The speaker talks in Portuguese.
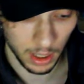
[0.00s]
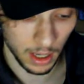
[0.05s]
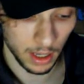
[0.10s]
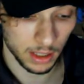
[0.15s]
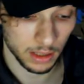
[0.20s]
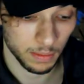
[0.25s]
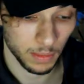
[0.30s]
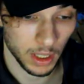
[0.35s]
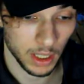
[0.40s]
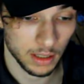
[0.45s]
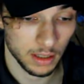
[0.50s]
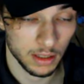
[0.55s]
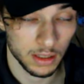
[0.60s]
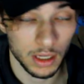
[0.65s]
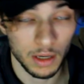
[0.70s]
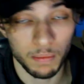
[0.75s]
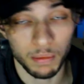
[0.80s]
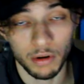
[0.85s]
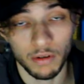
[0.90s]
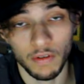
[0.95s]
três meses
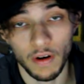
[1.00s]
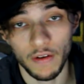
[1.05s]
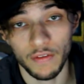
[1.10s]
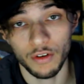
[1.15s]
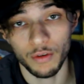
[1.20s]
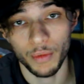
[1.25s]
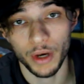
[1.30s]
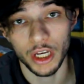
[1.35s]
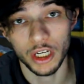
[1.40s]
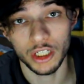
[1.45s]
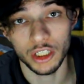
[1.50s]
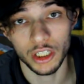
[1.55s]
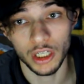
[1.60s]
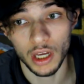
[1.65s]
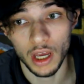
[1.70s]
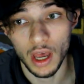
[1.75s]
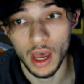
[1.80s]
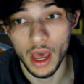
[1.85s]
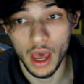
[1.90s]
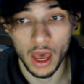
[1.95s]
e provavelmente
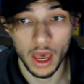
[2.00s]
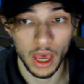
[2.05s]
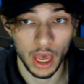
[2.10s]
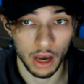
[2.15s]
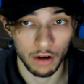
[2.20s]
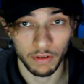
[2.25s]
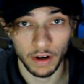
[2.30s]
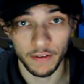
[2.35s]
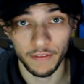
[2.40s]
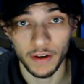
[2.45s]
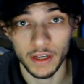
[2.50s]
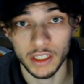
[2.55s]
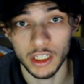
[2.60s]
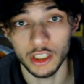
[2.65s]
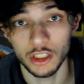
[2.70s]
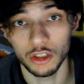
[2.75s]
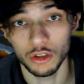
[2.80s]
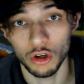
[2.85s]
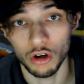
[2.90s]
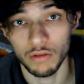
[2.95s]
eu vou fazer
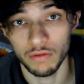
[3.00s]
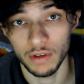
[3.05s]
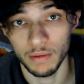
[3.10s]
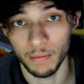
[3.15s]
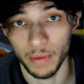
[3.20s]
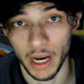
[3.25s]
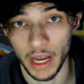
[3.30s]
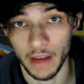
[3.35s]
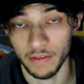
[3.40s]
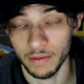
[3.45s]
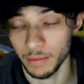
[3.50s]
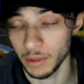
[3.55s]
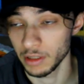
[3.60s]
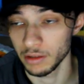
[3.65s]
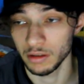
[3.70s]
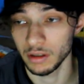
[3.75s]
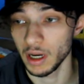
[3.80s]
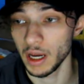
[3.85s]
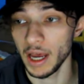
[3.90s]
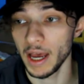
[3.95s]
de novo em breve,
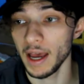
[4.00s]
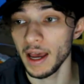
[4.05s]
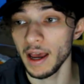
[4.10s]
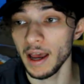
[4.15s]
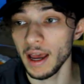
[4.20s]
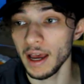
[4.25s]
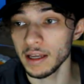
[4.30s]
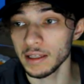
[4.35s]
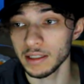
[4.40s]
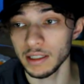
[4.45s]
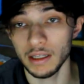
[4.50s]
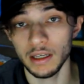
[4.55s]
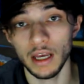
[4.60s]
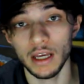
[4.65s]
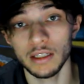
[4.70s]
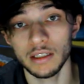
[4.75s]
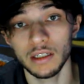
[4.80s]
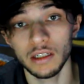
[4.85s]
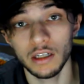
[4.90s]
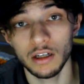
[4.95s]
mano. É, é, assim, é
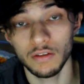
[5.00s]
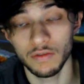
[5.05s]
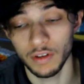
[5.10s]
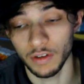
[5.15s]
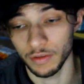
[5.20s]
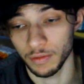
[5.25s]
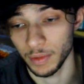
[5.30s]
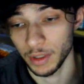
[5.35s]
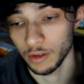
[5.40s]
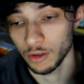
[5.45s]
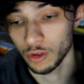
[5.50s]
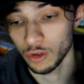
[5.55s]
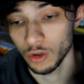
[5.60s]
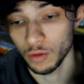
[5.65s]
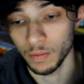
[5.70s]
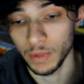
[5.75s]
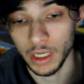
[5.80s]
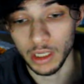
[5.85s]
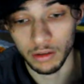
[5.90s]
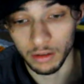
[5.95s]
assim que eu vivo, mano.
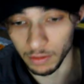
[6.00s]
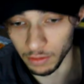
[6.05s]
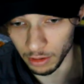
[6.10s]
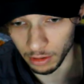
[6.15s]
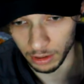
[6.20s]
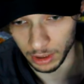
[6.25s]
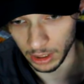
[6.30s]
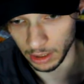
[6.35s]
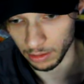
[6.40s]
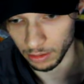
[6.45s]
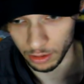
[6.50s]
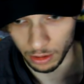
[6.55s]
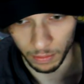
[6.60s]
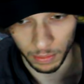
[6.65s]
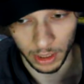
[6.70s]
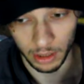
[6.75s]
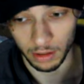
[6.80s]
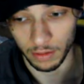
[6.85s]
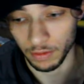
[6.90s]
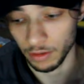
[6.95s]
Sumindo e voltando,
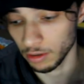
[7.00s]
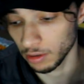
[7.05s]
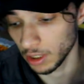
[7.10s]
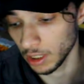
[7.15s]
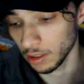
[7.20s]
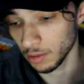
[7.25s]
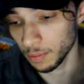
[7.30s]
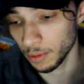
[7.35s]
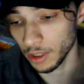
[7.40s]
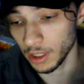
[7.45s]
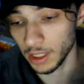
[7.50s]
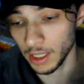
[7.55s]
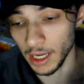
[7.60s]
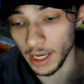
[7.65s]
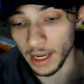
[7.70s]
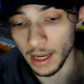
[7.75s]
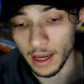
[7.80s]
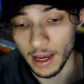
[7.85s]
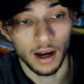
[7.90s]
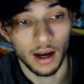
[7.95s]
sumindo e voltando.
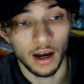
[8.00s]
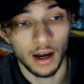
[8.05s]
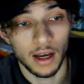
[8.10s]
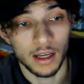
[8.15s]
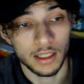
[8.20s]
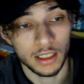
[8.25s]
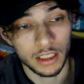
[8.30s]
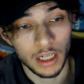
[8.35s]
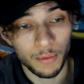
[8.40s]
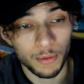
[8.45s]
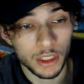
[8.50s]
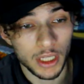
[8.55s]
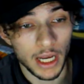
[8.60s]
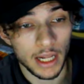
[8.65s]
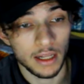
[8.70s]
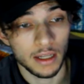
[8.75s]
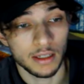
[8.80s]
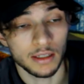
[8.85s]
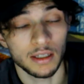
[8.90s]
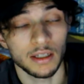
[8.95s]
Porque, uh, sejamos
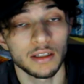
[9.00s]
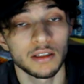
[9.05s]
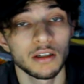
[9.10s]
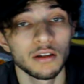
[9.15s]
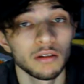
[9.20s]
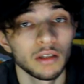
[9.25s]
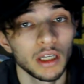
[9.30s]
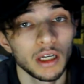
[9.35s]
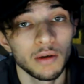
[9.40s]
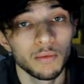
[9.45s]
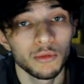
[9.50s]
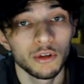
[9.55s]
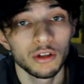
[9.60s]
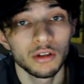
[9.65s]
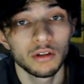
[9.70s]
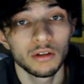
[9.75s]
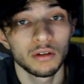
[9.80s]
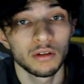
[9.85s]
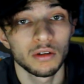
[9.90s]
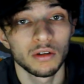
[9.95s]
realistas, não tem
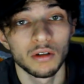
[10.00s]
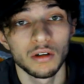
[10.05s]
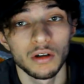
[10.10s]
muito